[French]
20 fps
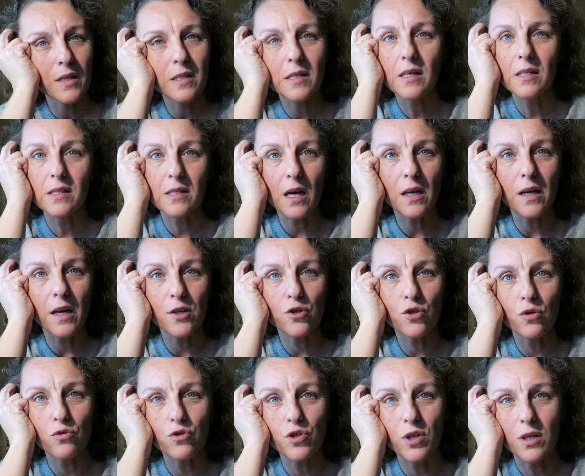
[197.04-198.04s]
C'est ça qui a
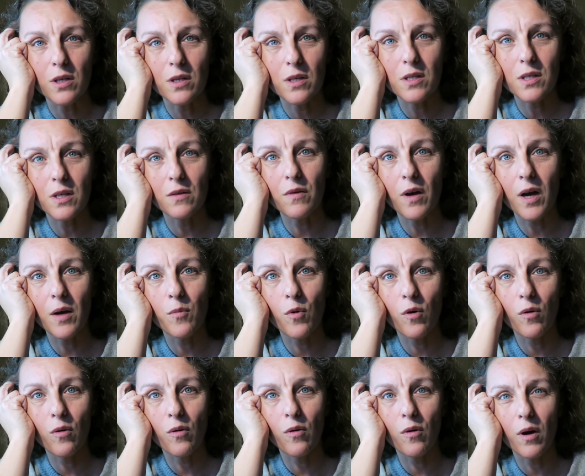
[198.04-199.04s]
changé. C'est
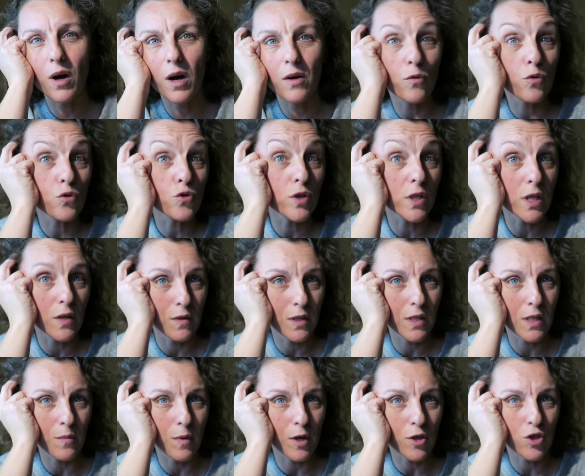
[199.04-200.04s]
vraiment euh, avant je savais
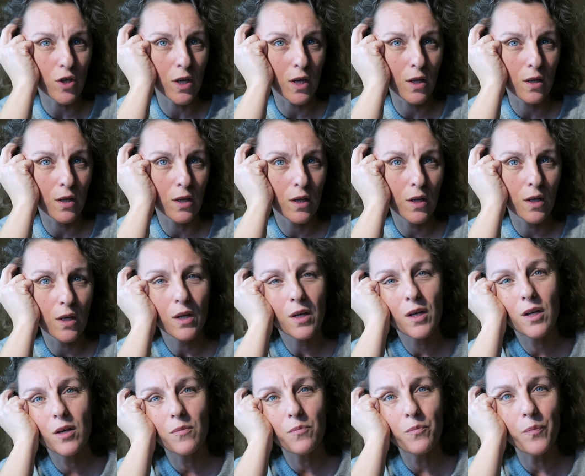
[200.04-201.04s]
que ça marchait
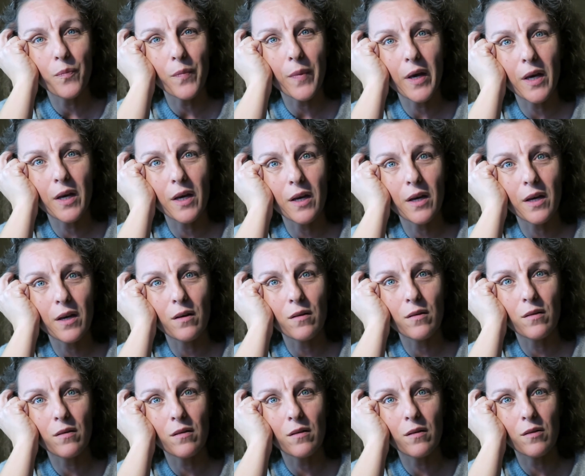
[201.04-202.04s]
mais
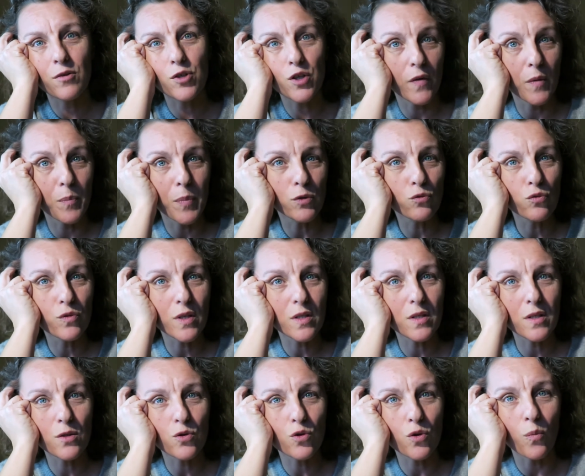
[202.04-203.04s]
j'avais pas tout
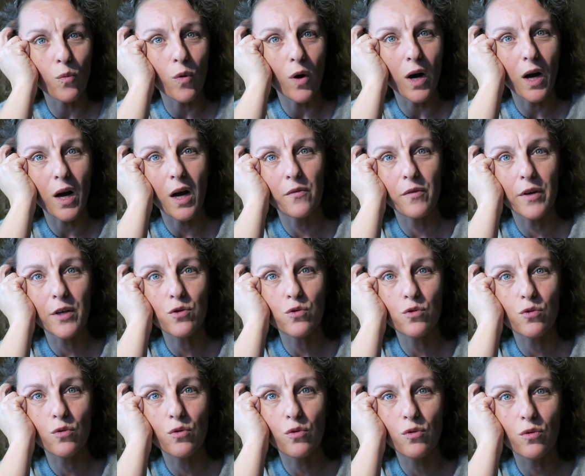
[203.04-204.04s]
testé sur moi. Avec
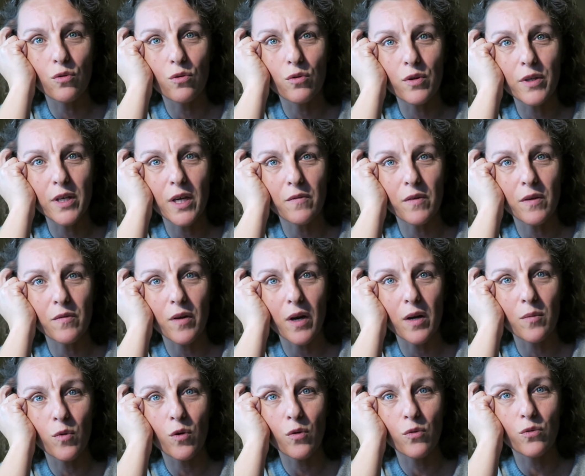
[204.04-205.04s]
ce call, il y avait
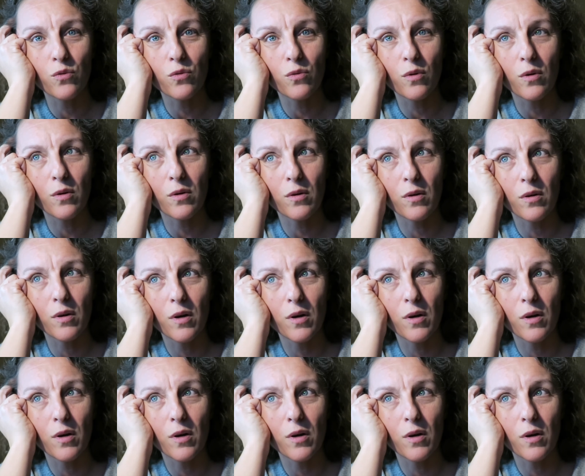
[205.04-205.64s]
vraiment eu